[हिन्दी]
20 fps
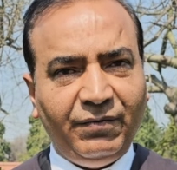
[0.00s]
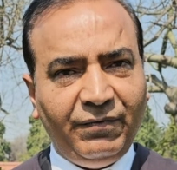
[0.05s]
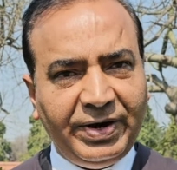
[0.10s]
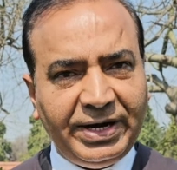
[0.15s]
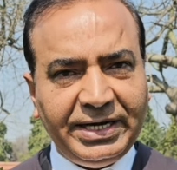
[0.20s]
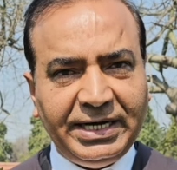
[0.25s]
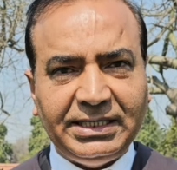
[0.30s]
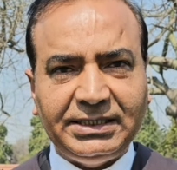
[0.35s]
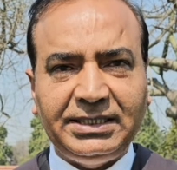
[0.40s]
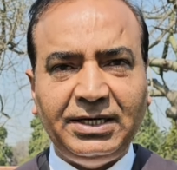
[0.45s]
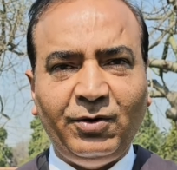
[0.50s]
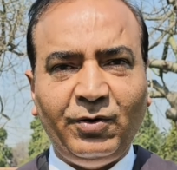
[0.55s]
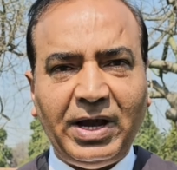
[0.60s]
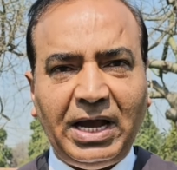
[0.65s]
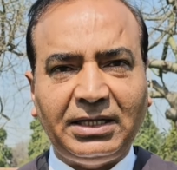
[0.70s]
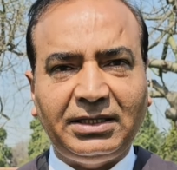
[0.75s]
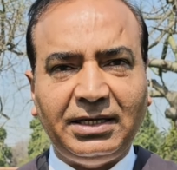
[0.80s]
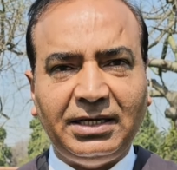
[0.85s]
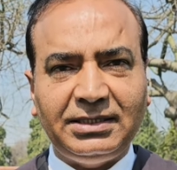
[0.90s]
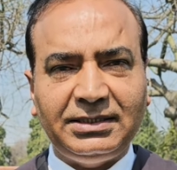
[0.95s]
वेडनेसडे हो
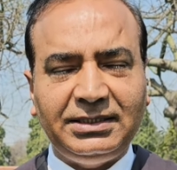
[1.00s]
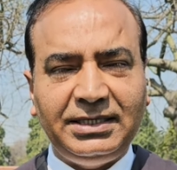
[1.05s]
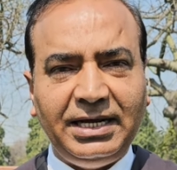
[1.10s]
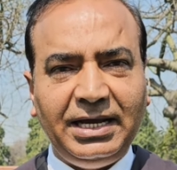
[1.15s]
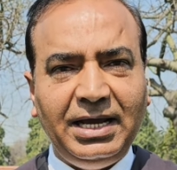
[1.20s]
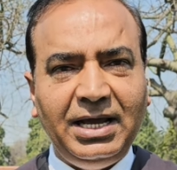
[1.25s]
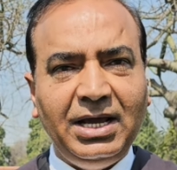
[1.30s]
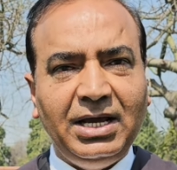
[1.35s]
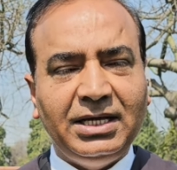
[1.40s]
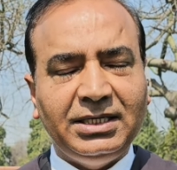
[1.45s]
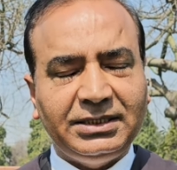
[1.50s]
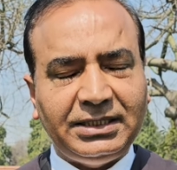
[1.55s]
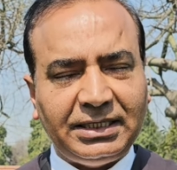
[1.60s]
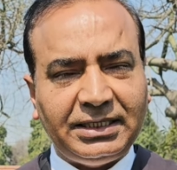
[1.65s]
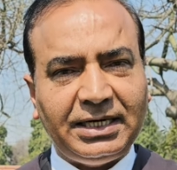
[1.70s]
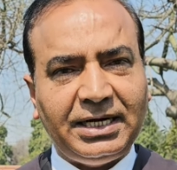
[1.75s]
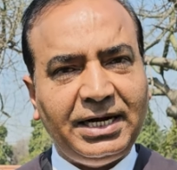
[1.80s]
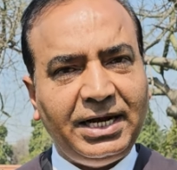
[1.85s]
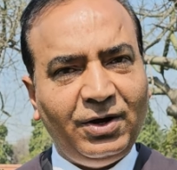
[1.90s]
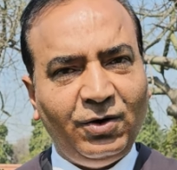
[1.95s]
या थर्सडे
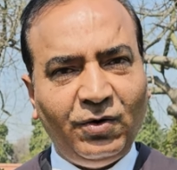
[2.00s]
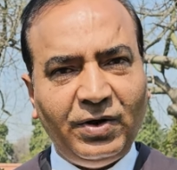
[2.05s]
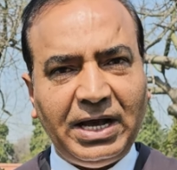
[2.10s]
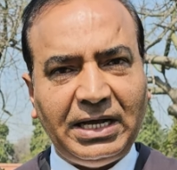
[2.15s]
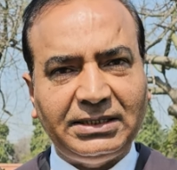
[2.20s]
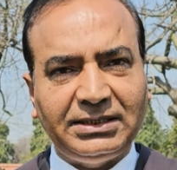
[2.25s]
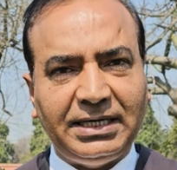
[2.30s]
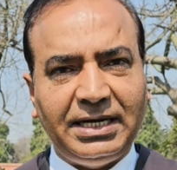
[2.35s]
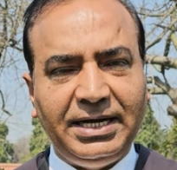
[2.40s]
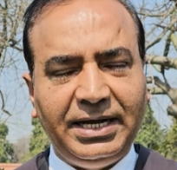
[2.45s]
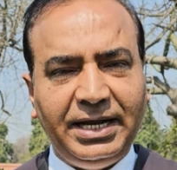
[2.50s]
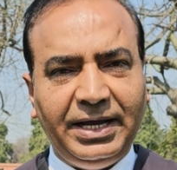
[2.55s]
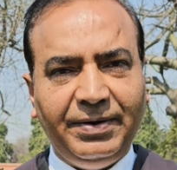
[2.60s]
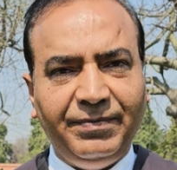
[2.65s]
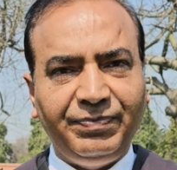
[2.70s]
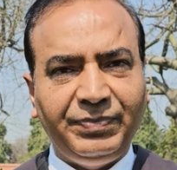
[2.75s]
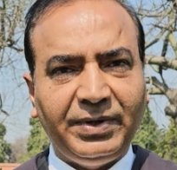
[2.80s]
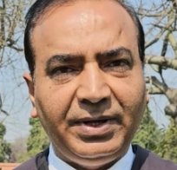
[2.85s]
सैटरडे हो या संडे